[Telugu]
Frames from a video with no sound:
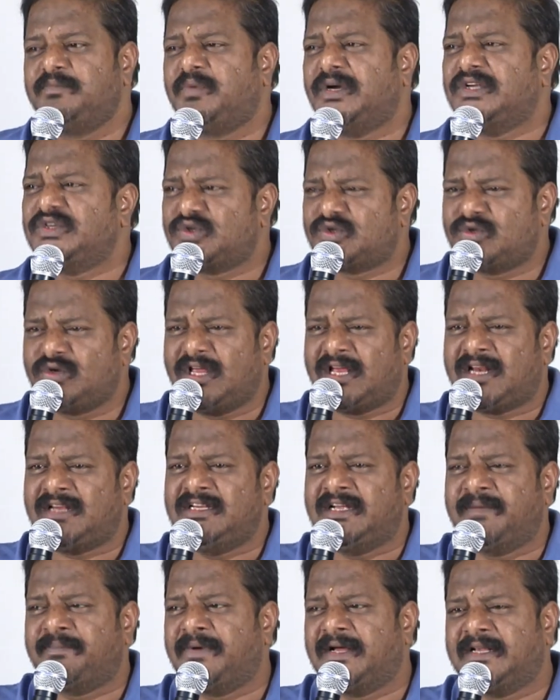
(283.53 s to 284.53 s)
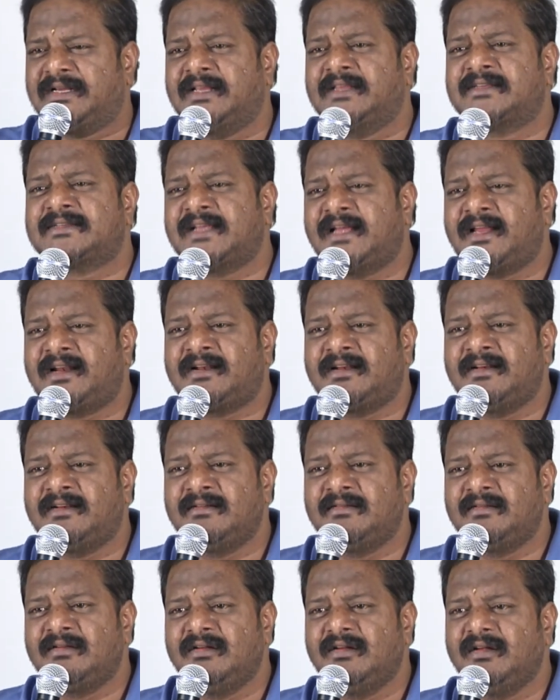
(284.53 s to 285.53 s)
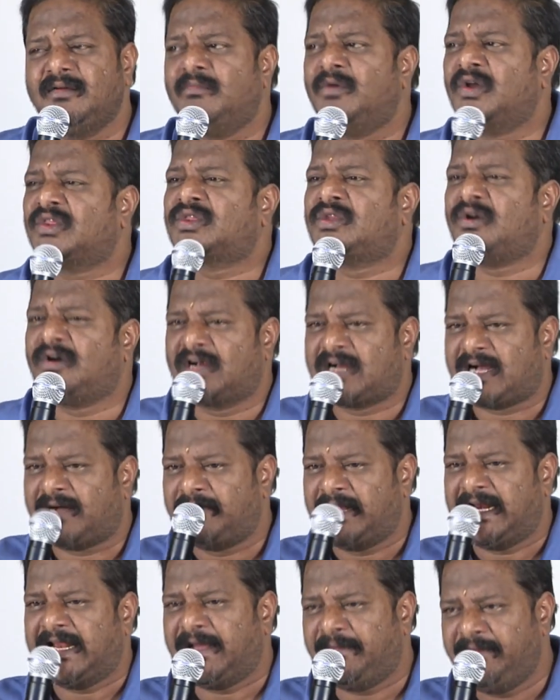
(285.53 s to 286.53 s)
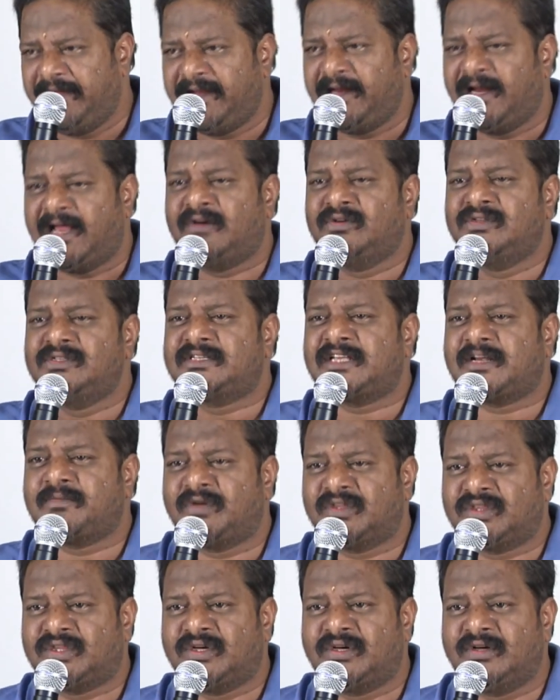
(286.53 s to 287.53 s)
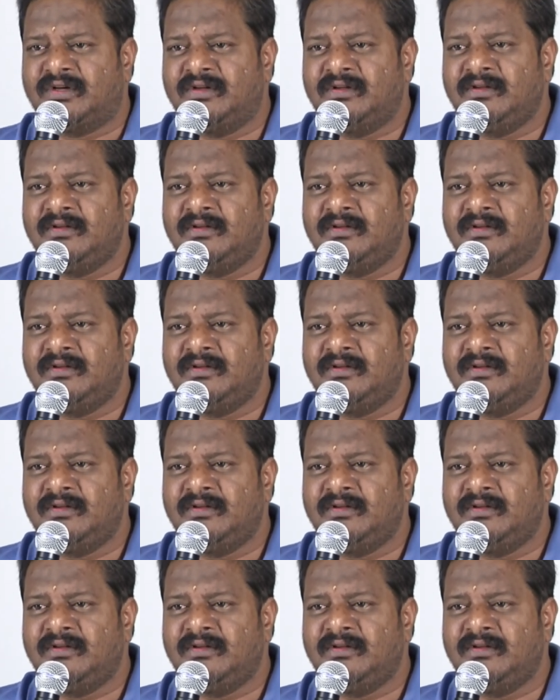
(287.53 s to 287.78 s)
పంచుతున్నారని చెప్పారు కదా సార్ మొత్తం కమ్మలాబీంగ్లాగా ఉంది సార్ మొత్తం